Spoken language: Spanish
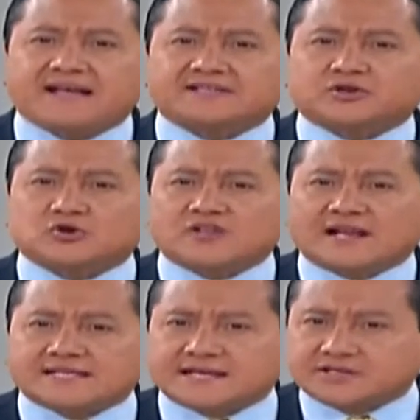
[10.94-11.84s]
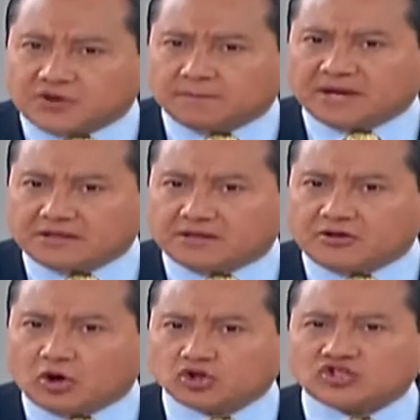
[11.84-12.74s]
maestros de la sección
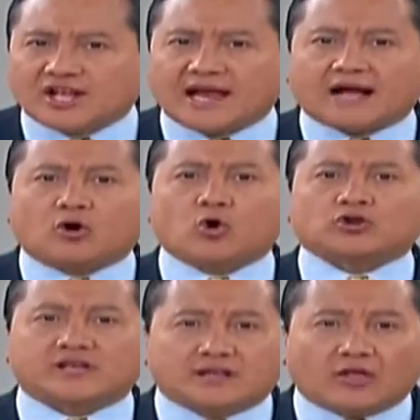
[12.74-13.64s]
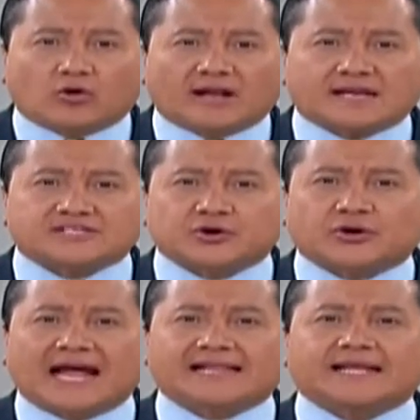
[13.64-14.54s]
22 de la Coordinadora
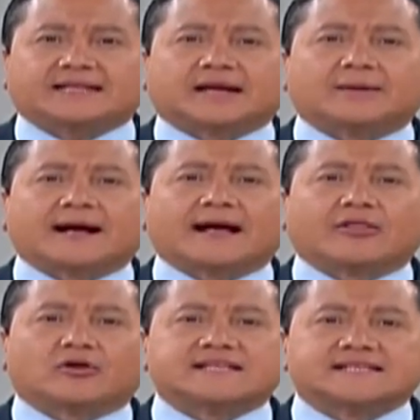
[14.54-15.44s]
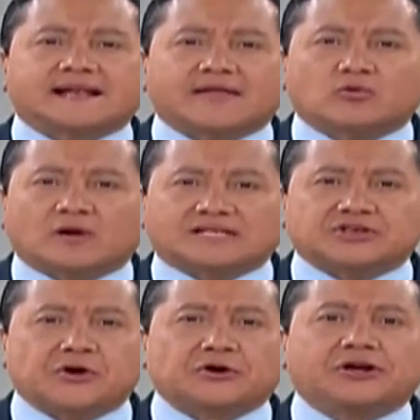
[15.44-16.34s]
Nacional de Trabajadores de la
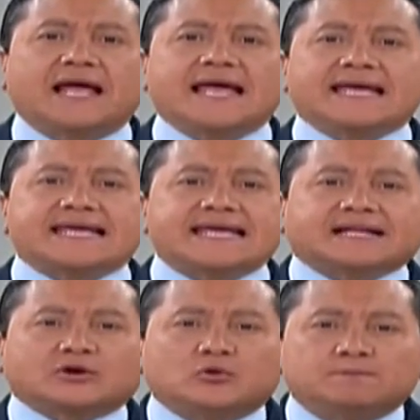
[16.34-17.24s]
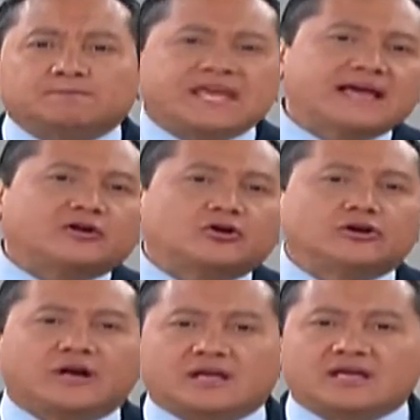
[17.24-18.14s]
Educación
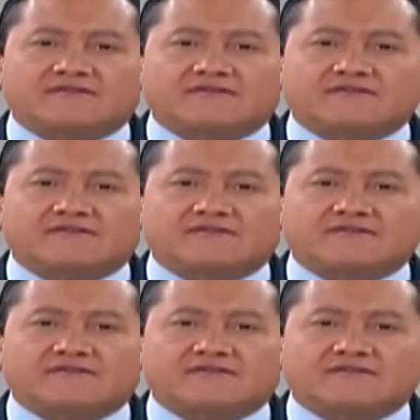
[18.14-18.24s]
irrumpieron